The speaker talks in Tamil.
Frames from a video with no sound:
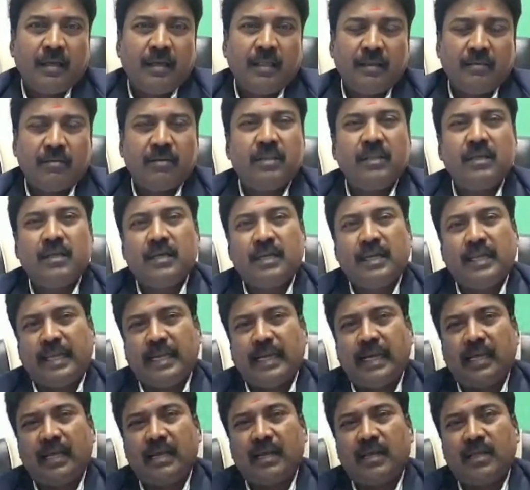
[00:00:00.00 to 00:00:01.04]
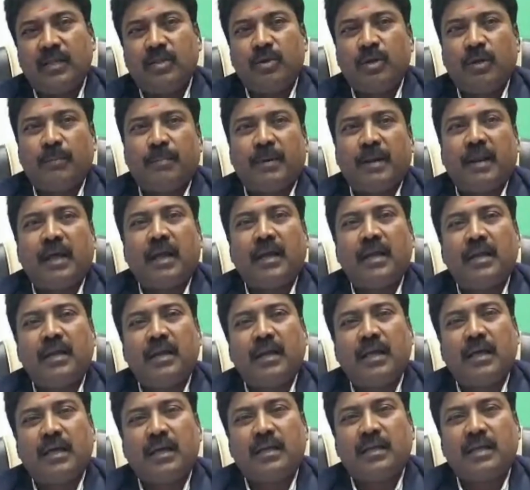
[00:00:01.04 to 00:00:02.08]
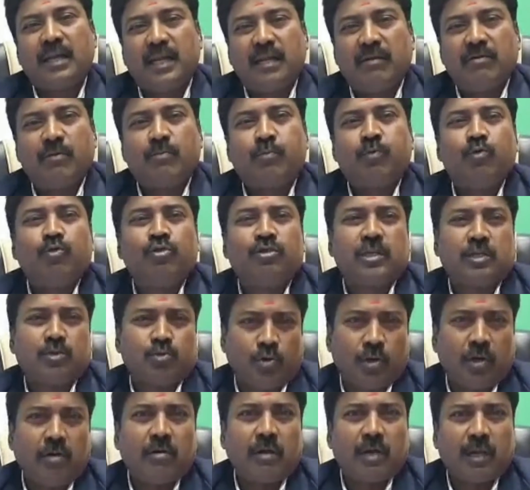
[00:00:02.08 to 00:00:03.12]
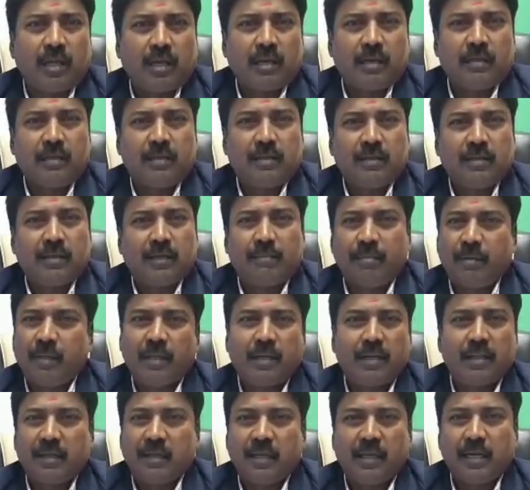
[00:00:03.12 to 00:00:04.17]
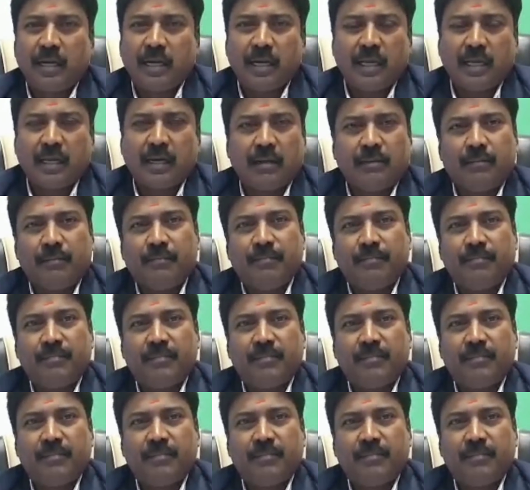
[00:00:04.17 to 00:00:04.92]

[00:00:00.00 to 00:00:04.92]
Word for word: இது வந்து நீங்கள் நினைக்கலாம் இது இன்னும் பல ஆண்டுகளாக இருக்குது என்ன ஒரு புதுசாக சொல்ல வராரு அப்படிங்கிறத நீங்கள் நினைக்கலாம்